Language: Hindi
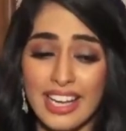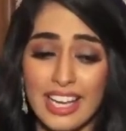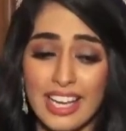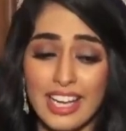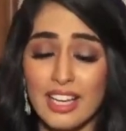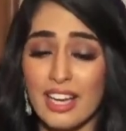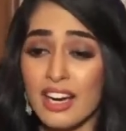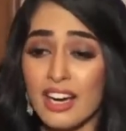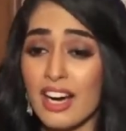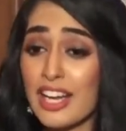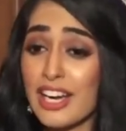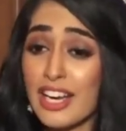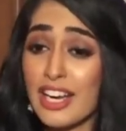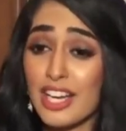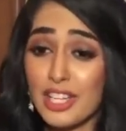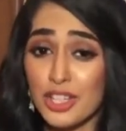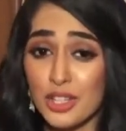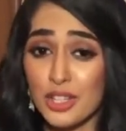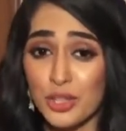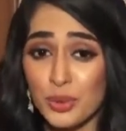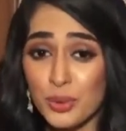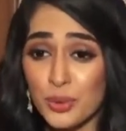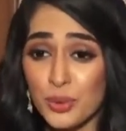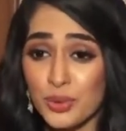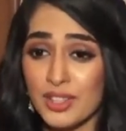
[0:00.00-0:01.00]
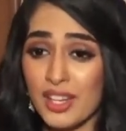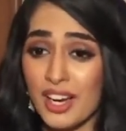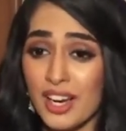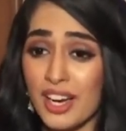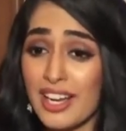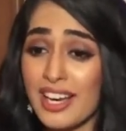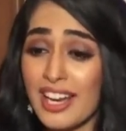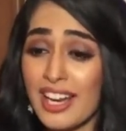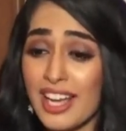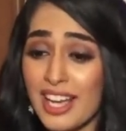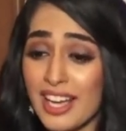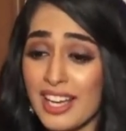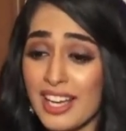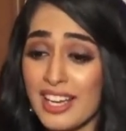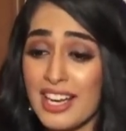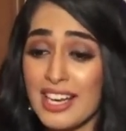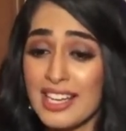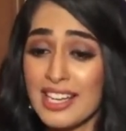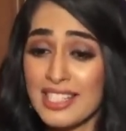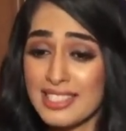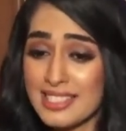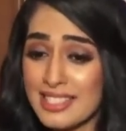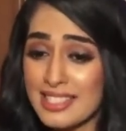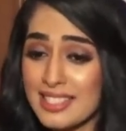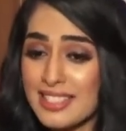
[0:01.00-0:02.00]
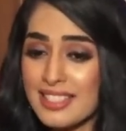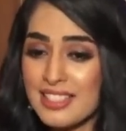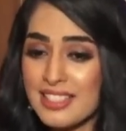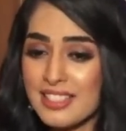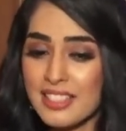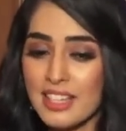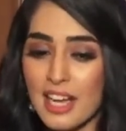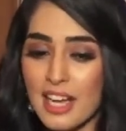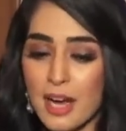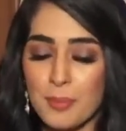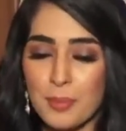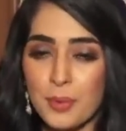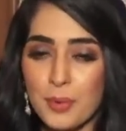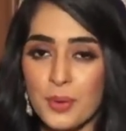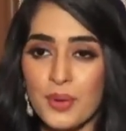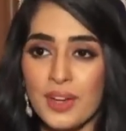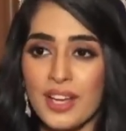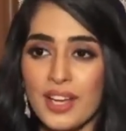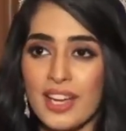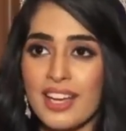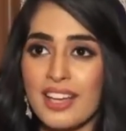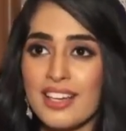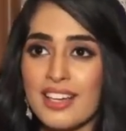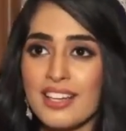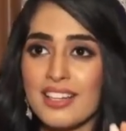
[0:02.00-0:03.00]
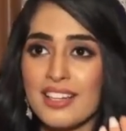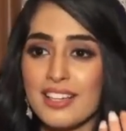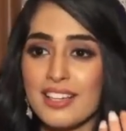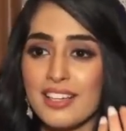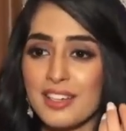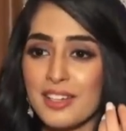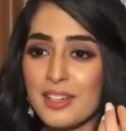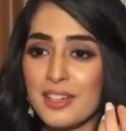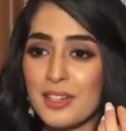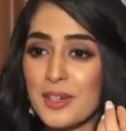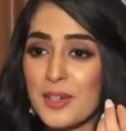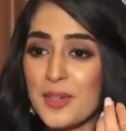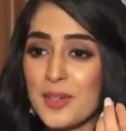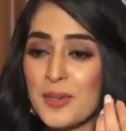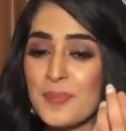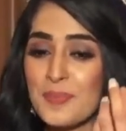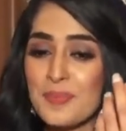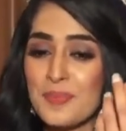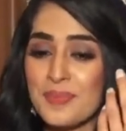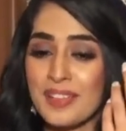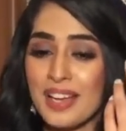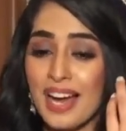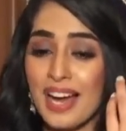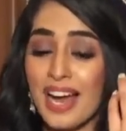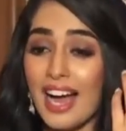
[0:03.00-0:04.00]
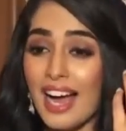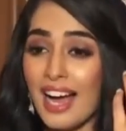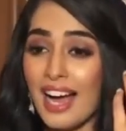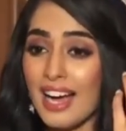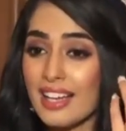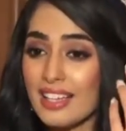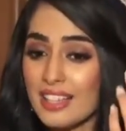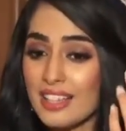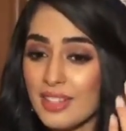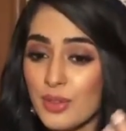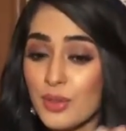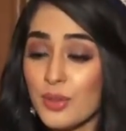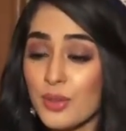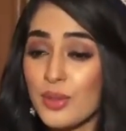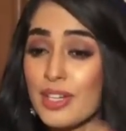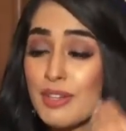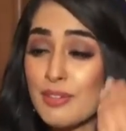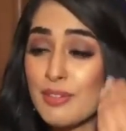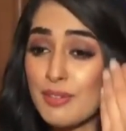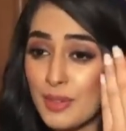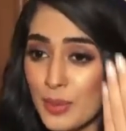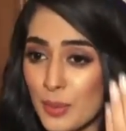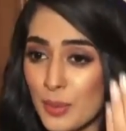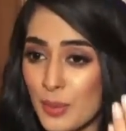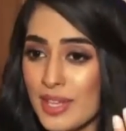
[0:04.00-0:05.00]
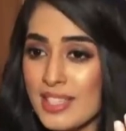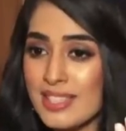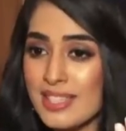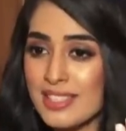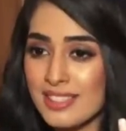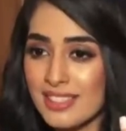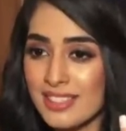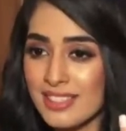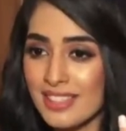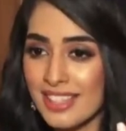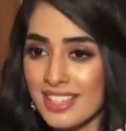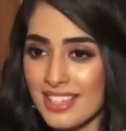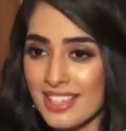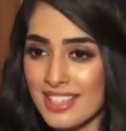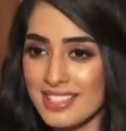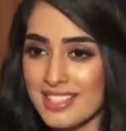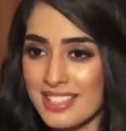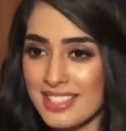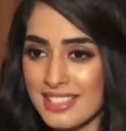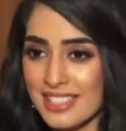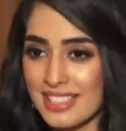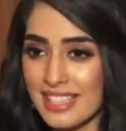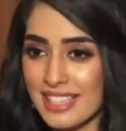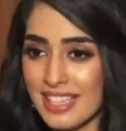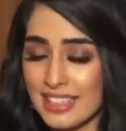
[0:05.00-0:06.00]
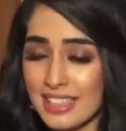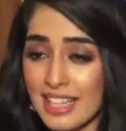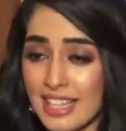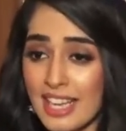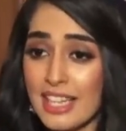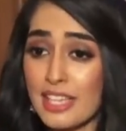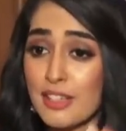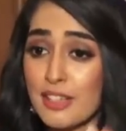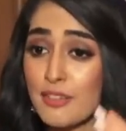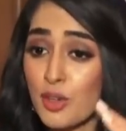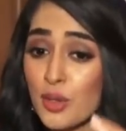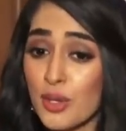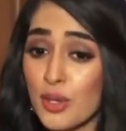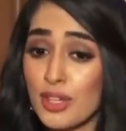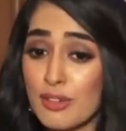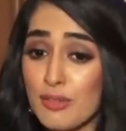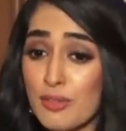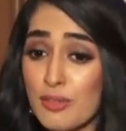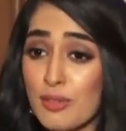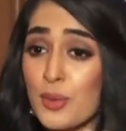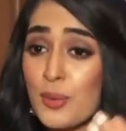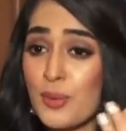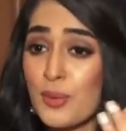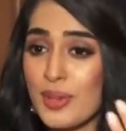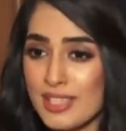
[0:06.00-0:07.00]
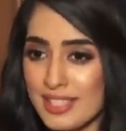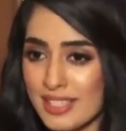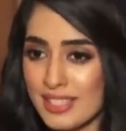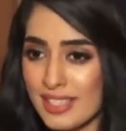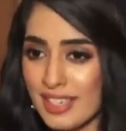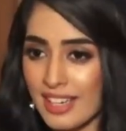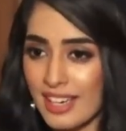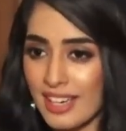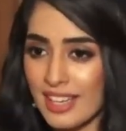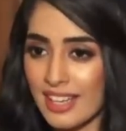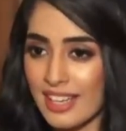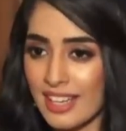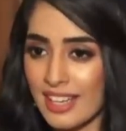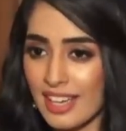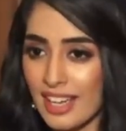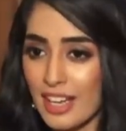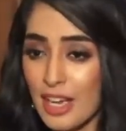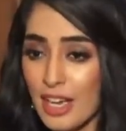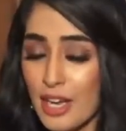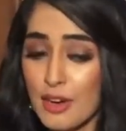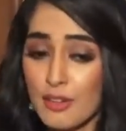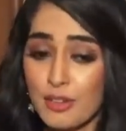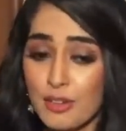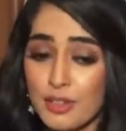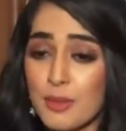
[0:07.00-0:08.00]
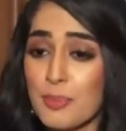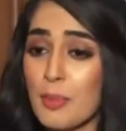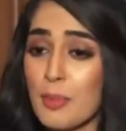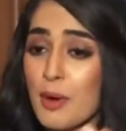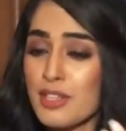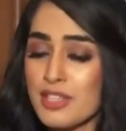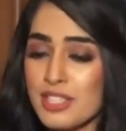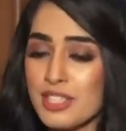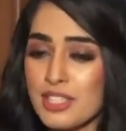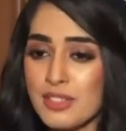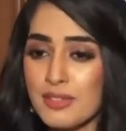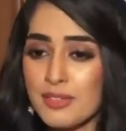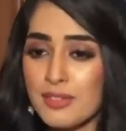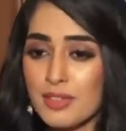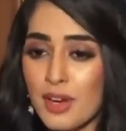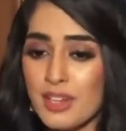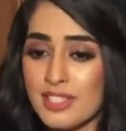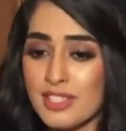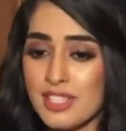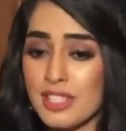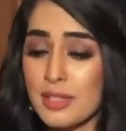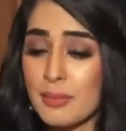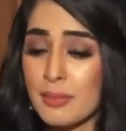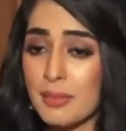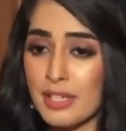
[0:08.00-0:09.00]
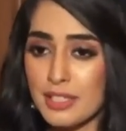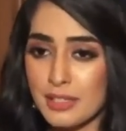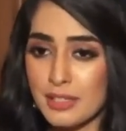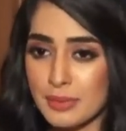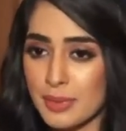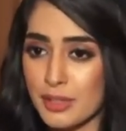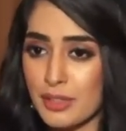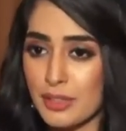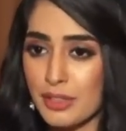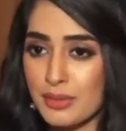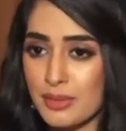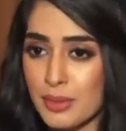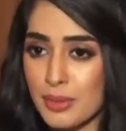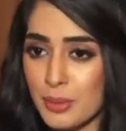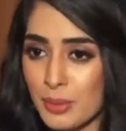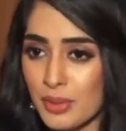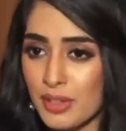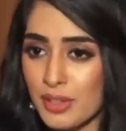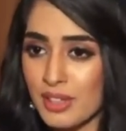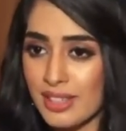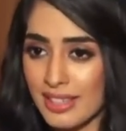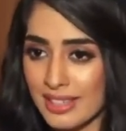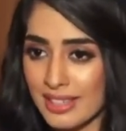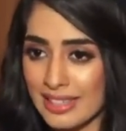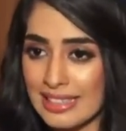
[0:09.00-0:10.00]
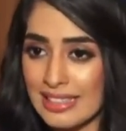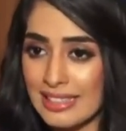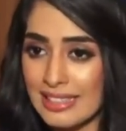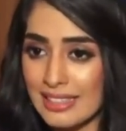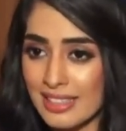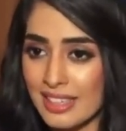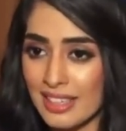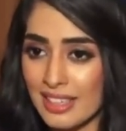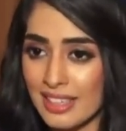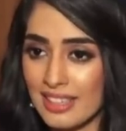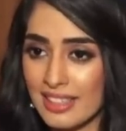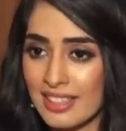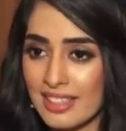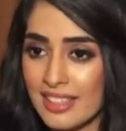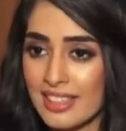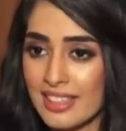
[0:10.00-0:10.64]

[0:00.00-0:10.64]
एक हर एक यूथ हर एक सिटीज़न आपको एक यू नो इन्फ्लुएंसर के नज़र से देखता है कि वो इन्फ्लुएंस करेंगे फॉर द पॉजिटिव थाट्स इन द बेटरमेंट ऑफ द वर्ल्ड एंड इंडिया